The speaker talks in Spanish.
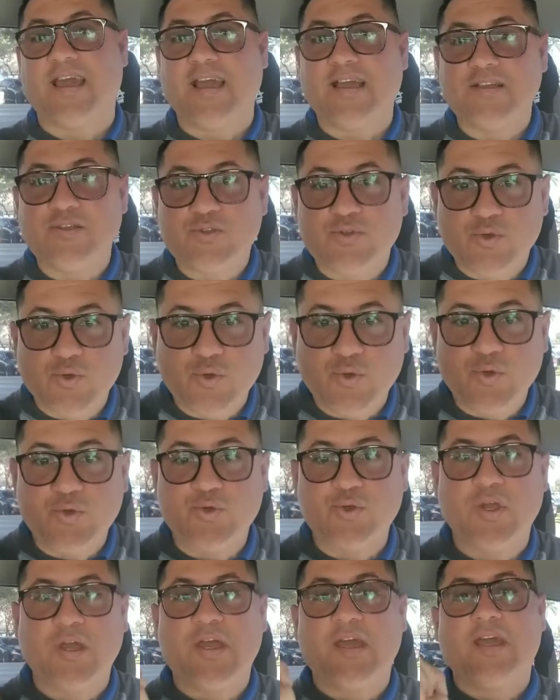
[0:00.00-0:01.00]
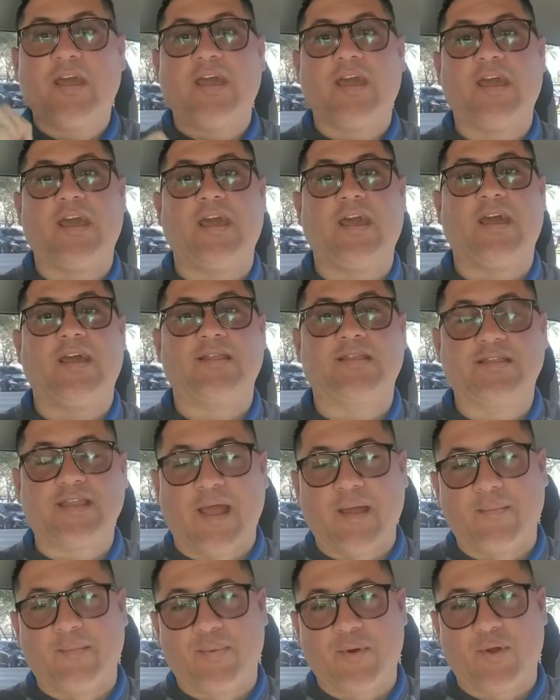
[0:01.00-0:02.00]
en sus eh,
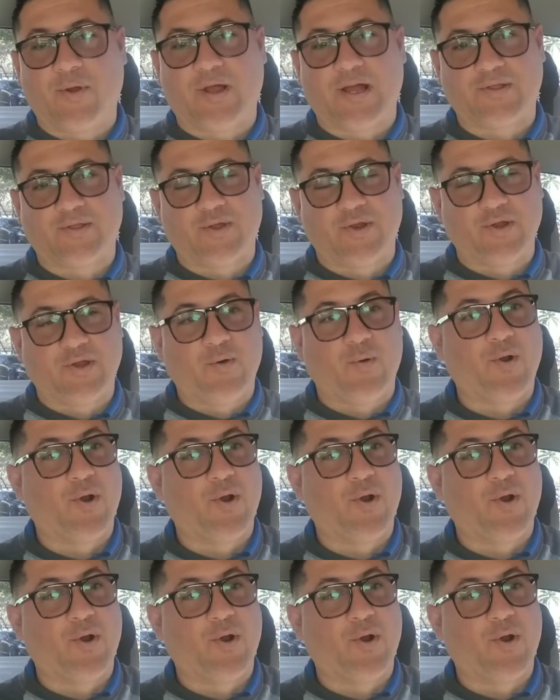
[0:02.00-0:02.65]
templos católicos.